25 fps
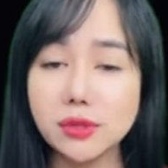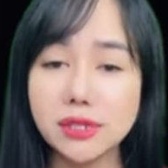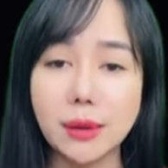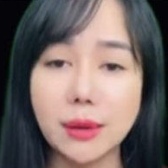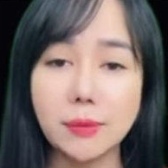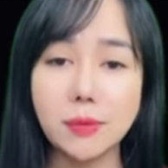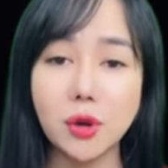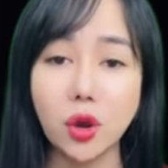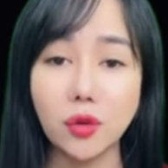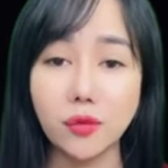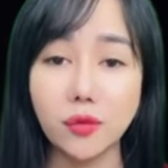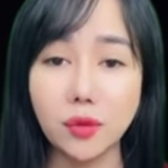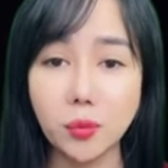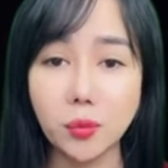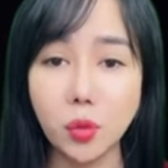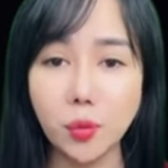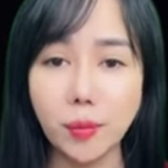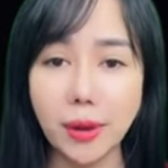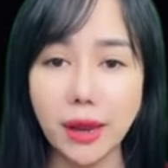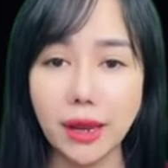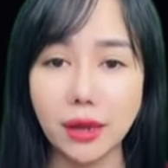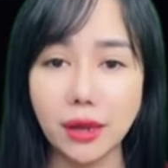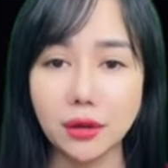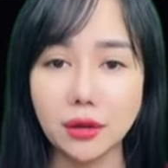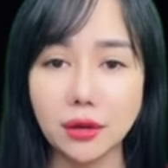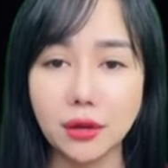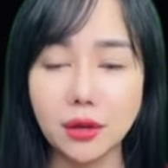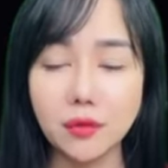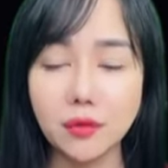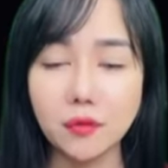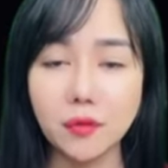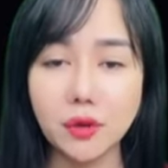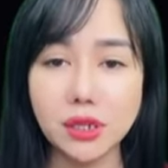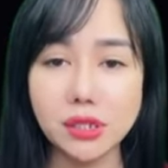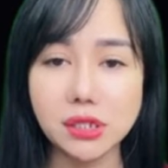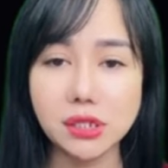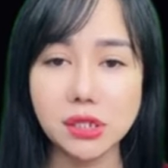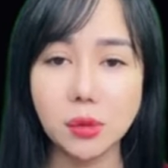Trình Huy,
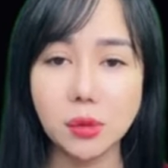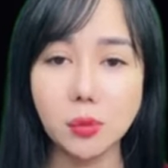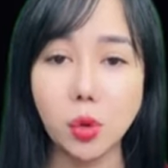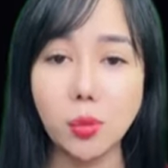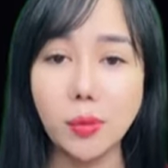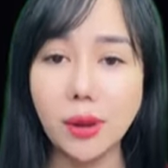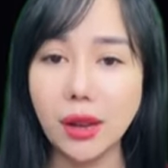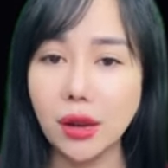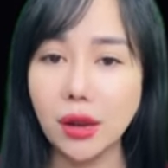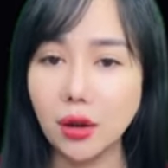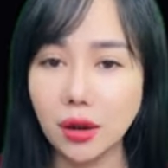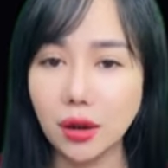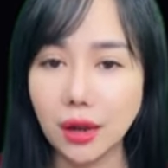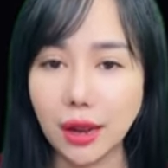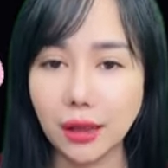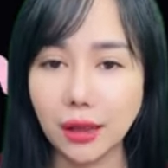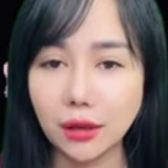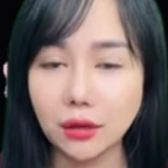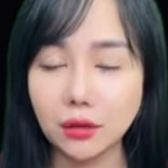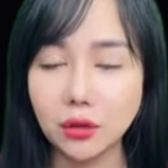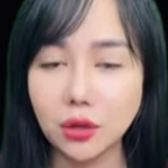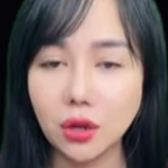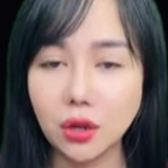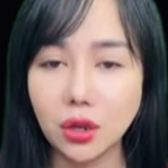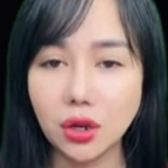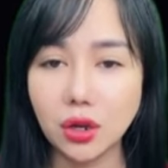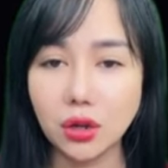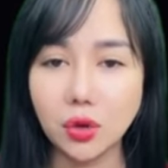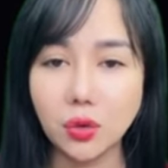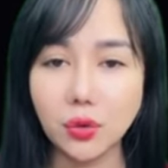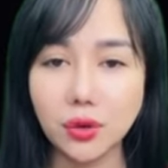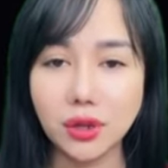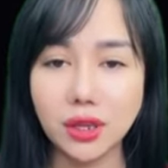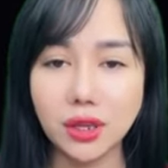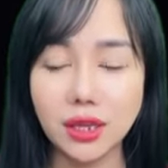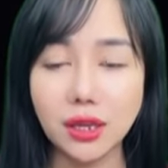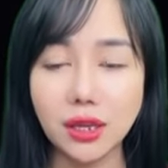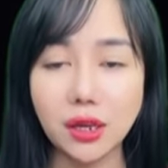anh chán sống rồi sao?
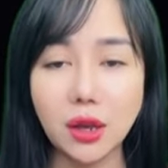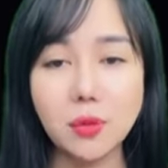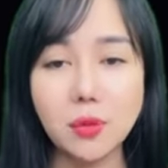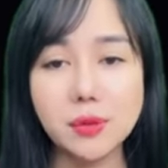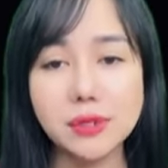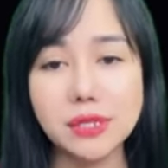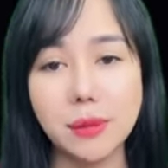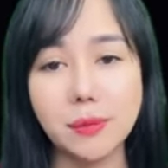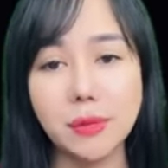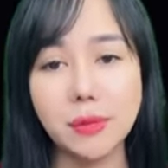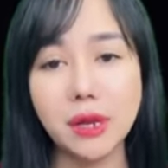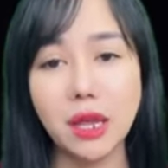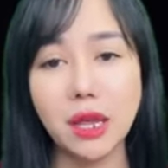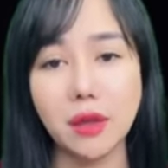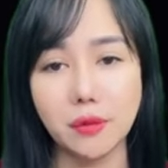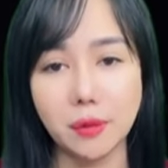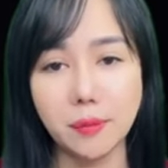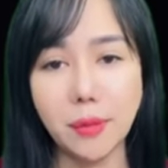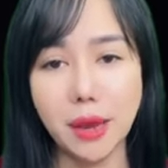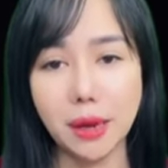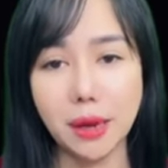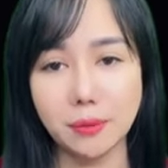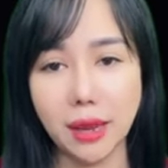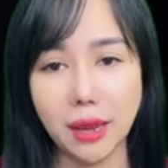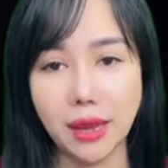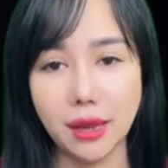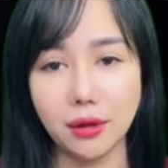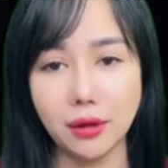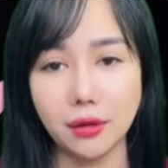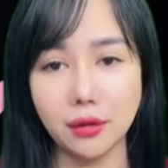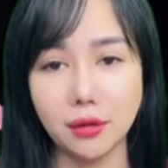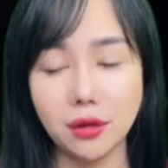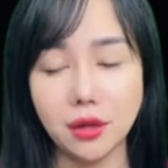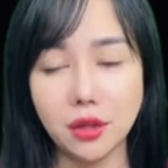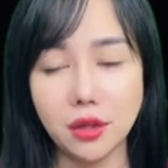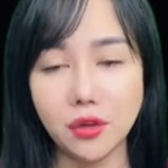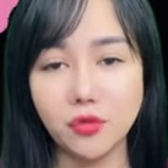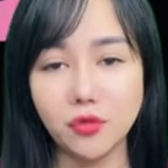Vừa nghĩ vừa cảm giảm,
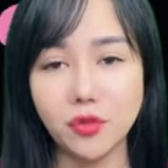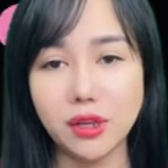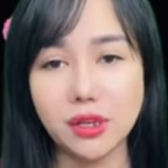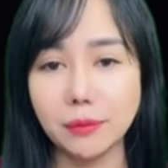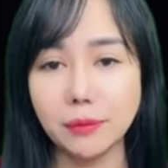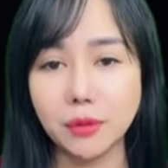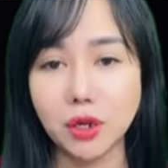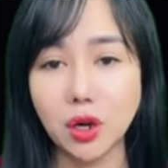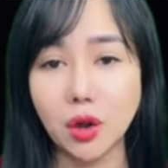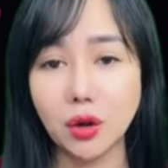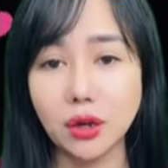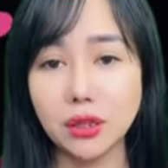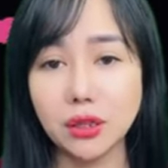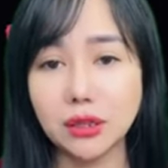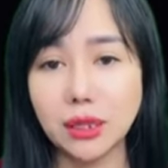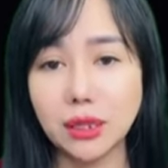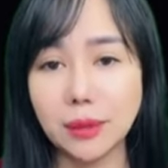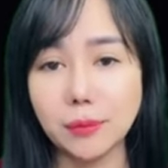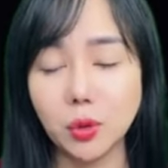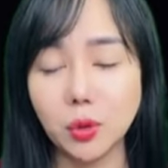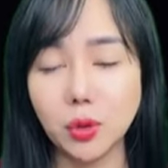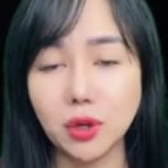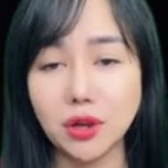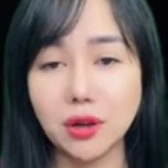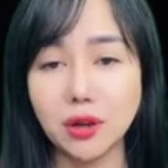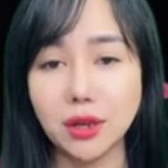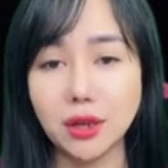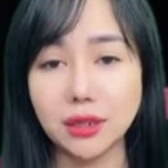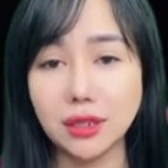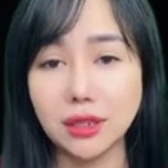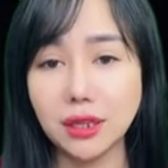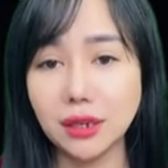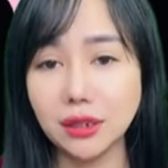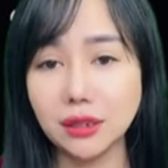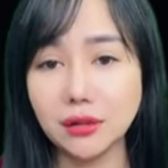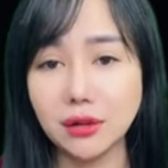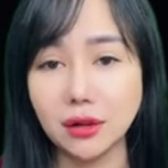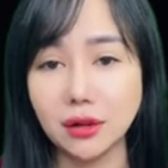Hứa Gia Kỳ khó chịu ra
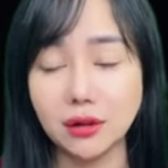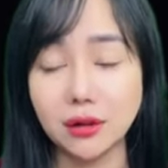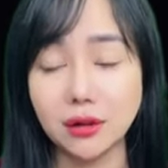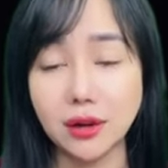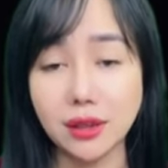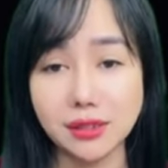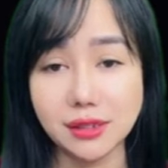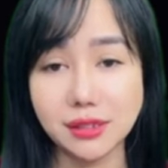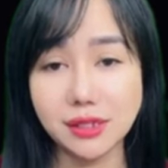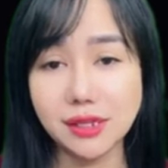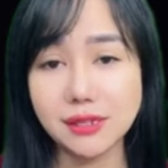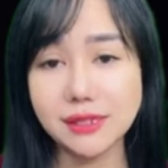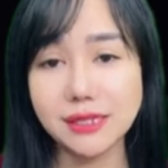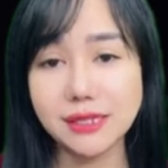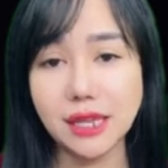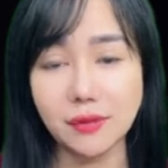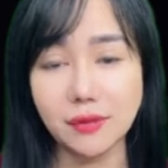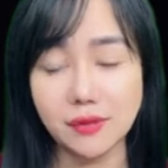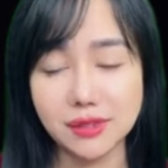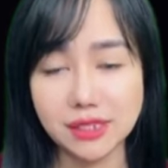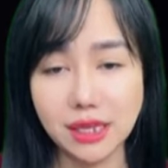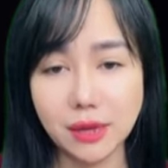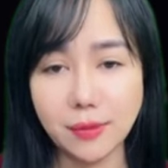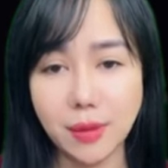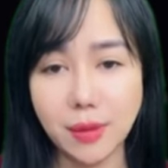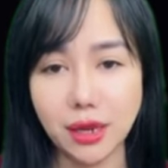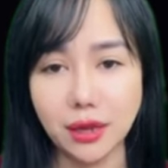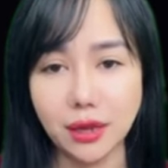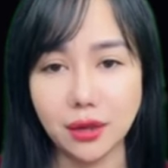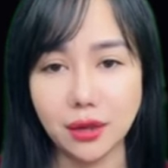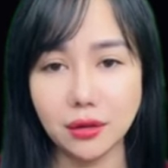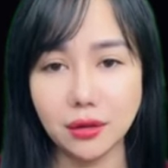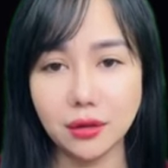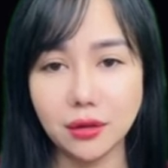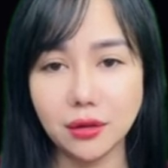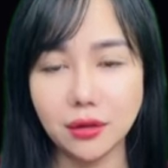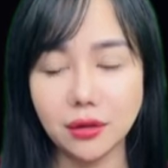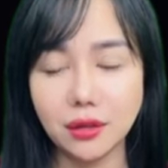mặt. Kỳ Kỳ,
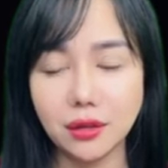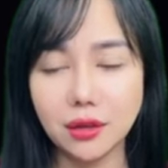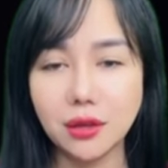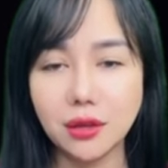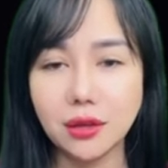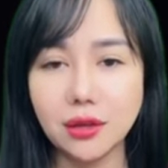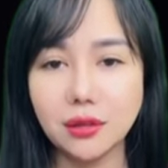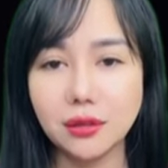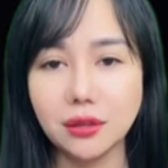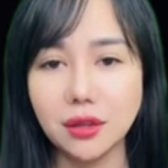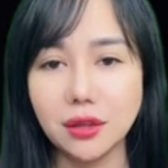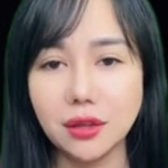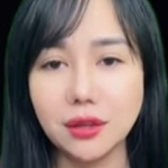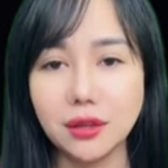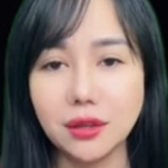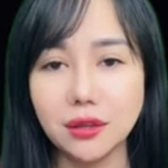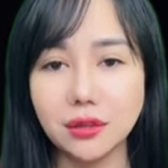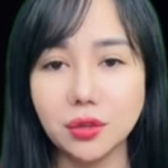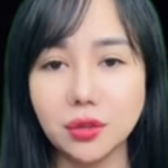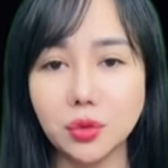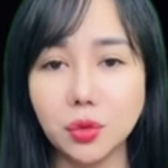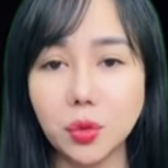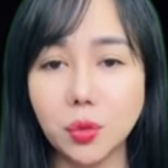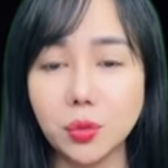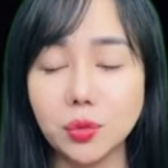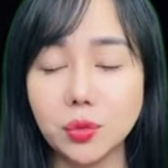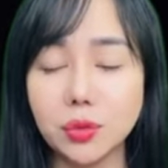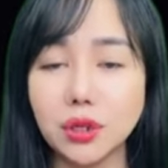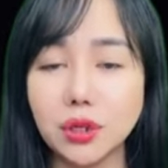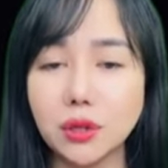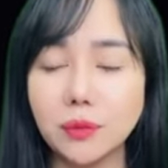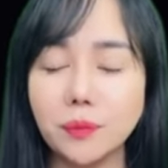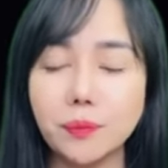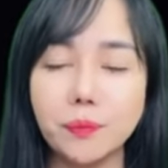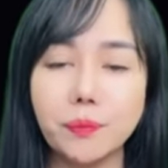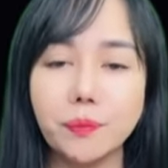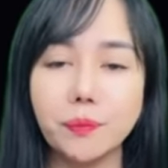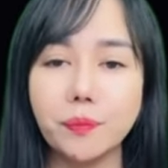giọng nói yếu ớt của
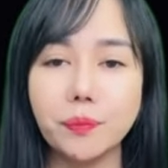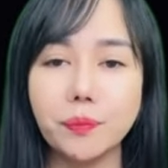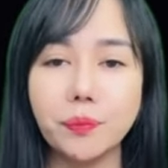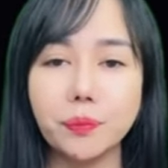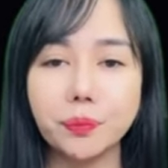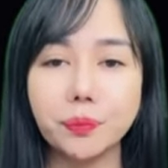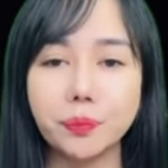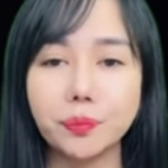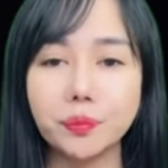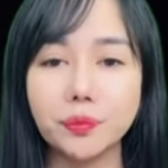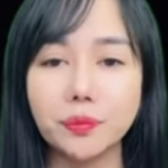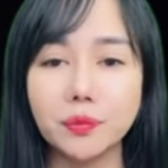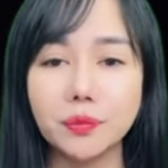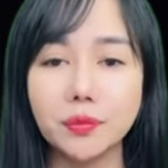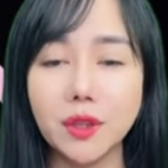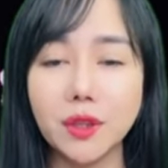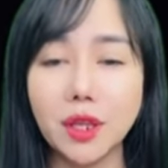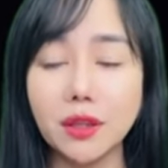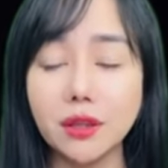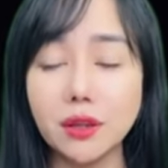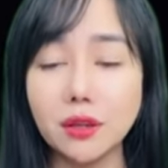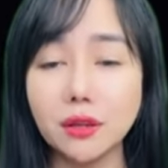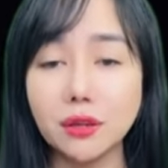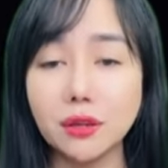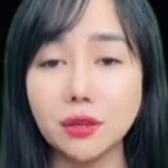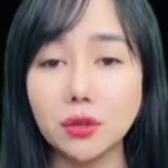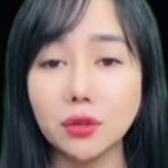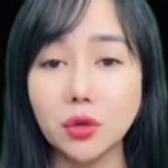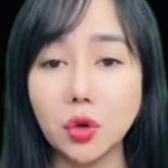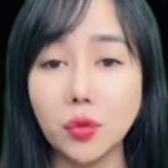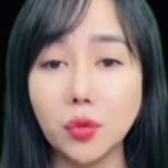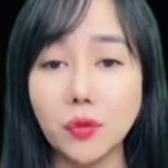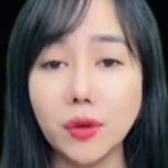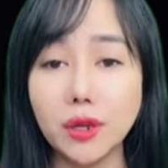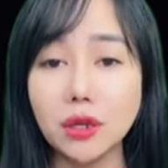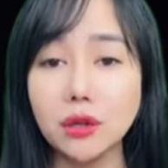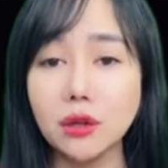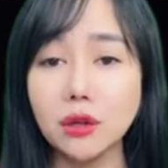hắn vang lên, cô khẽ giật
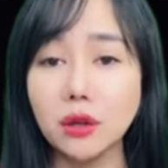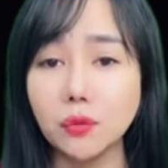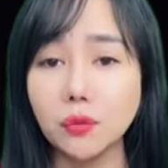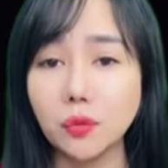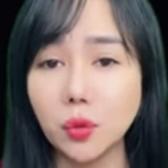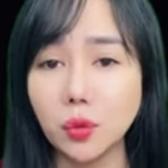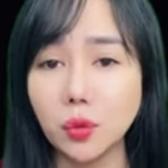mình.